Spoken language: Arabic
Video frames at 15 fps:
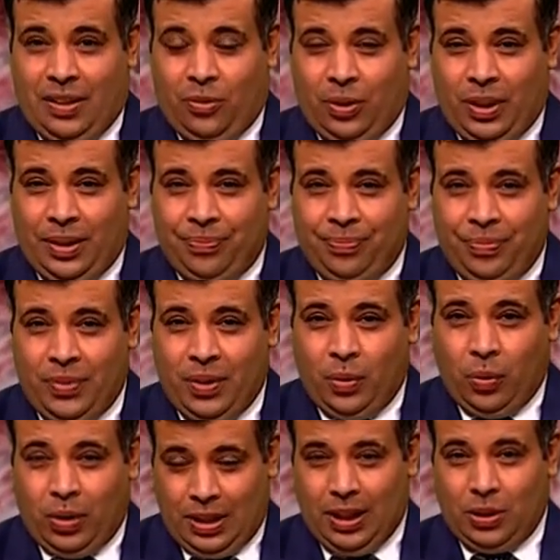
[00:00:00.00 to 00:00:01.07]
عفوا
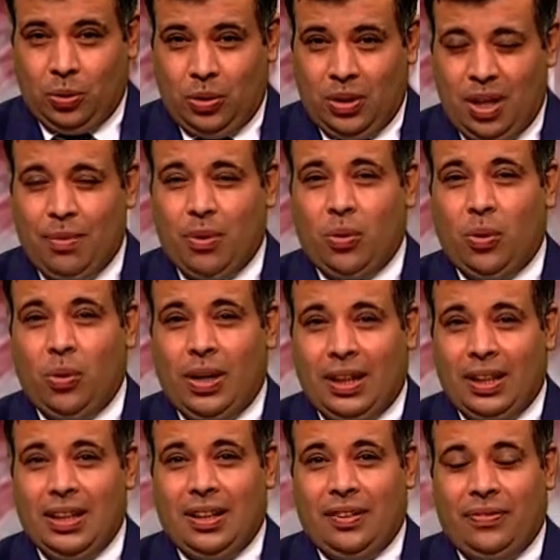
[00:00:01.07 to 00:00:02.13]
ودعته إلى مثواه
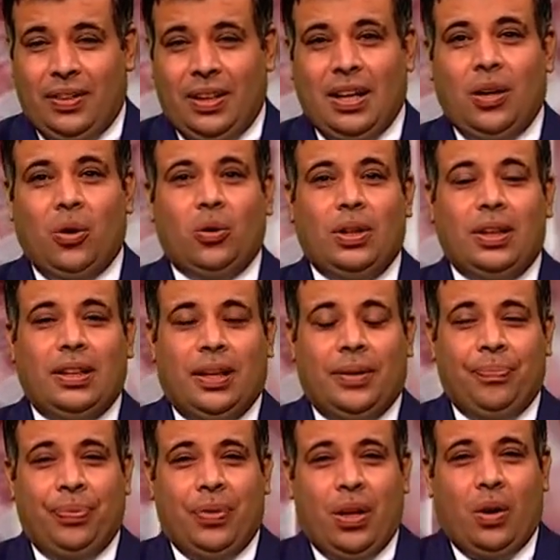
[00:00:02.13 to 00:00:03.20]
الأخير في الحديدة
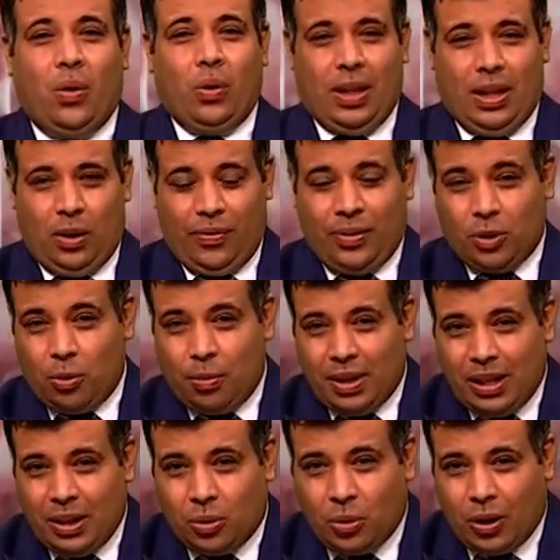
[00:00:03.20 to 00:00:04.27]
والذي وفاته
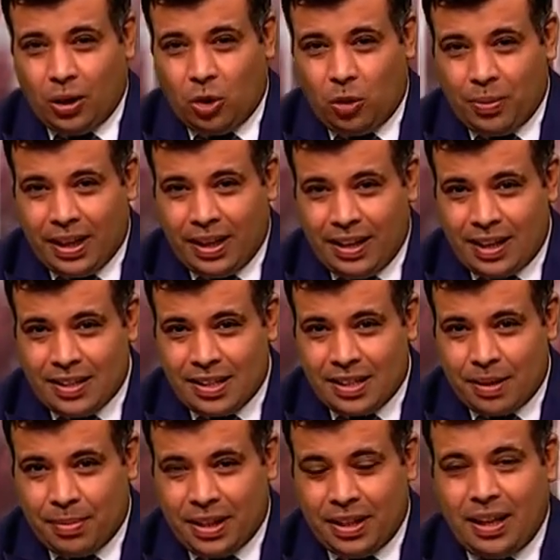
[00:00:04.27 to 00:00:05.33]
المنية عن عمر ناهز
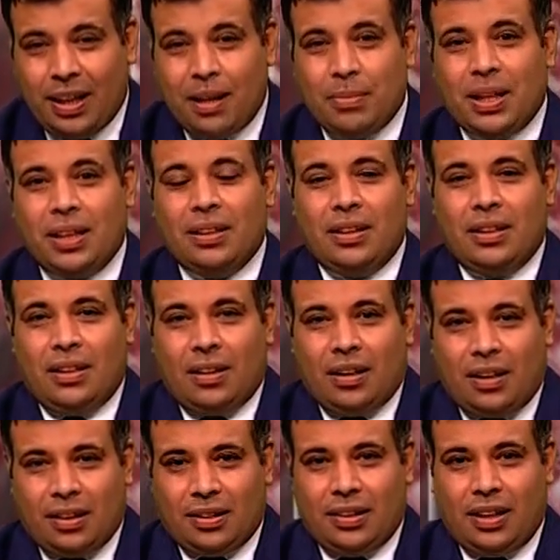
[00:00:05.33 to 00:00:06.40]
السبعين عاما
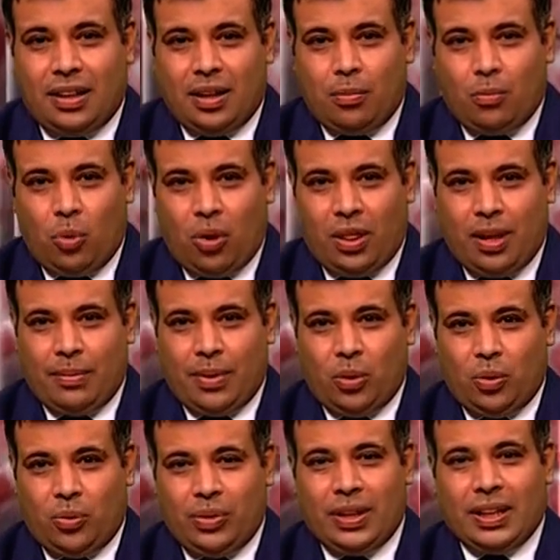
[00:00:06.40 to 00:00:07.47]
قضى
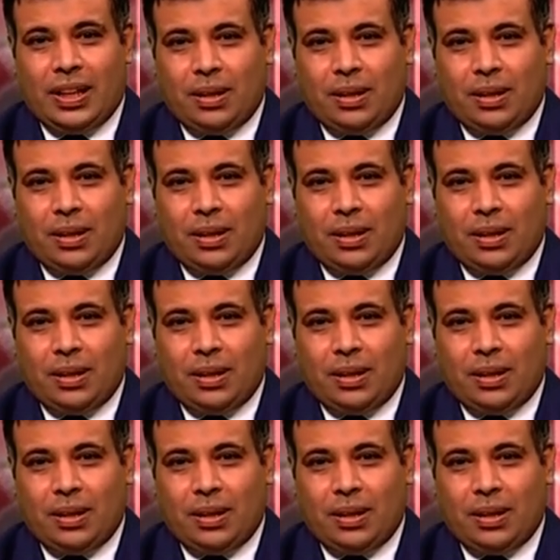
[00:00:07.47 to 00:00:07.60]
معظمه في